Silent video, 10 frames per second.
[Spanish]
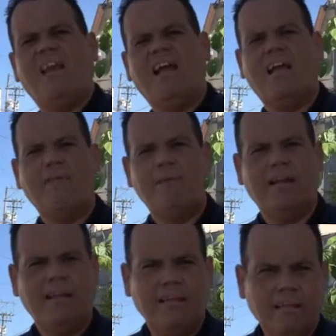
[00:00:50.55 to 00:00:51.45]
la
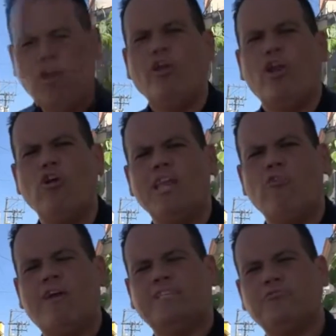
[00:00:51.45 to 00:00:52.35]
cámara. Lo
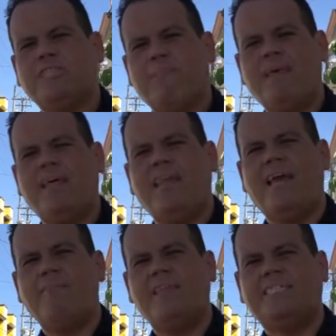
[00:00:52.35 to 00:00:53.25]
irónico, Jesús Cepeda,
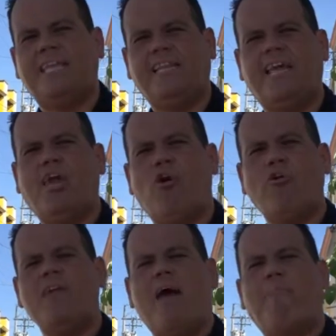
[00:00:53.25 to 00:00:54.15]
déjame decirte que
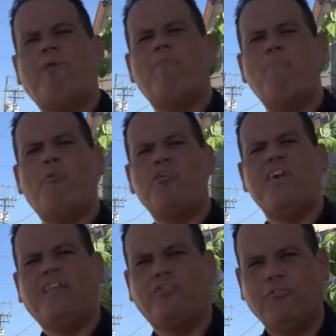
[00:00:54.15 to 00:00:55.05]
hoy aprueba un
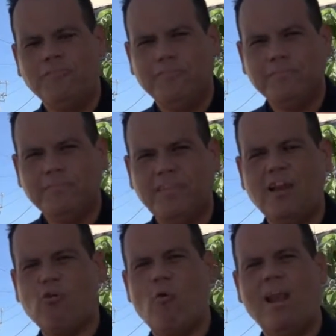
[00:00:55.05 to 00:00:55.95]
proyecto
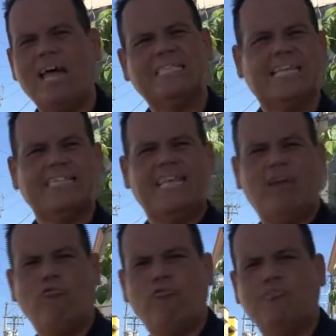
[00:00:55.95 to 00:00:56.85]
del cual hasta hace
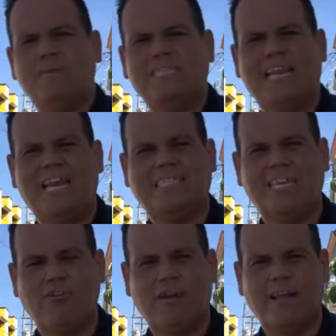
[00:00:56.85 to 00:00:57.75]
algunos meses la
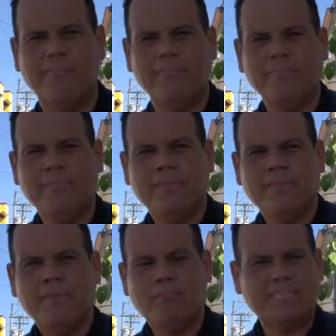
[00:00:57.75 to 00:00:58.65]
señora
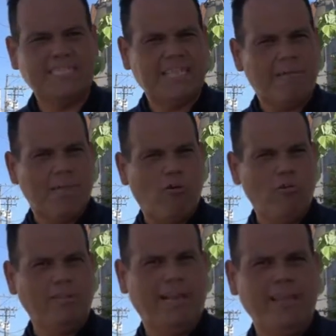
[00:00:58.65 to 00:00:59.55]
pues estaba en
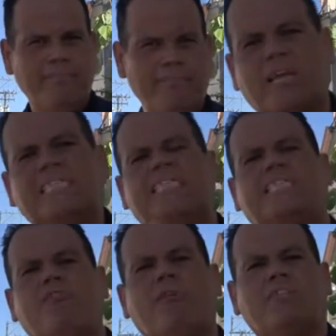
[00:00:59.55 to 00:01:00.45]
contra, porque esta
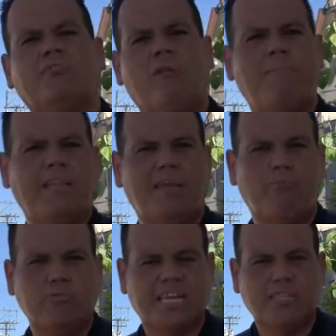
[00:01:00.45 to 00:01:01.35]
señora solamente
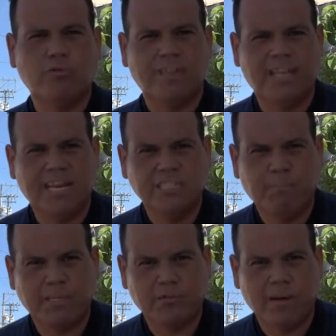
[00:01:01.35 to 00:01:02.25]
busca su interés
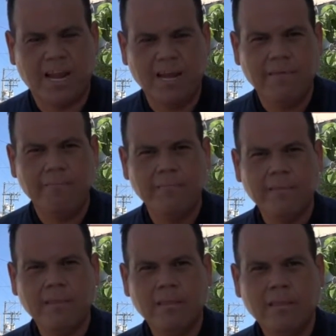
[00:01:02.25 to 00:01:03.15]
personal.
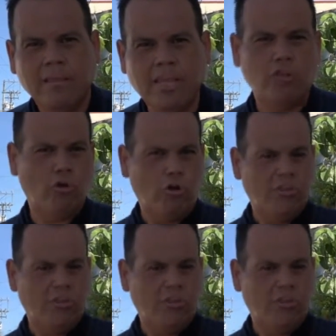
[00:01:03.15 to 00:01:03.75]
Y no lo